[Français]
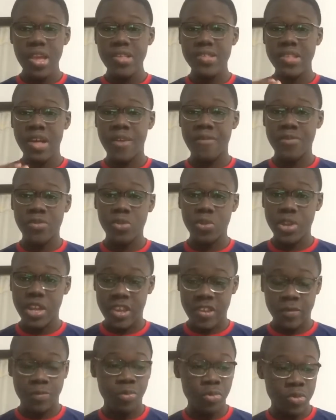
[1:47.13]
sa, son
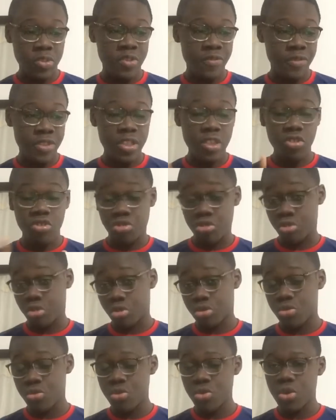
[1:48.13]
explosivité,
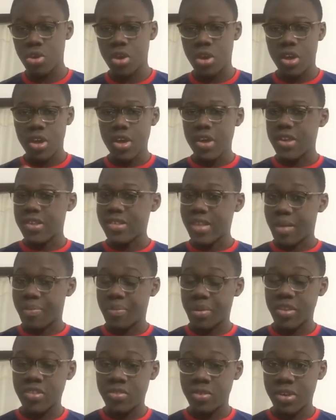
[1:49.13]
surtout sa
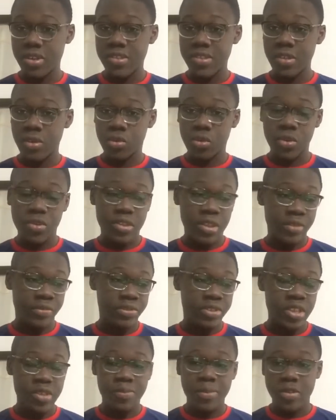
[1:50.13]
prise de risque et encore sa
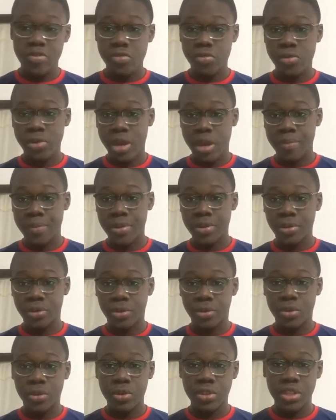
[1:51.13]
vitesse, parce qu'on le rappelle, il est
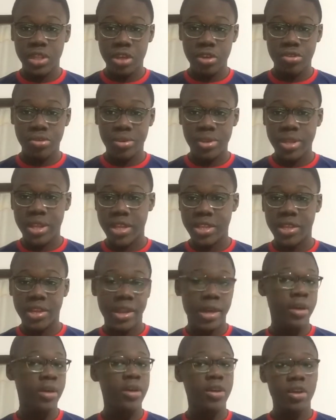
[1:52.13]
encore très jeune, il est dans
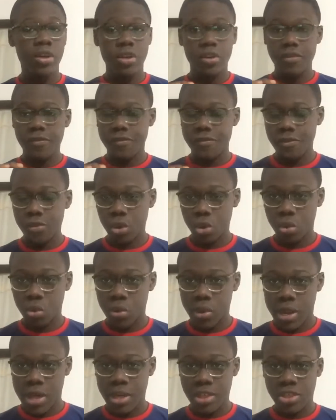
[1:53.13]
la fleur
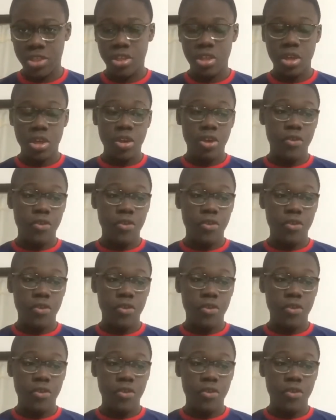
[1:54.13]
de l'âge,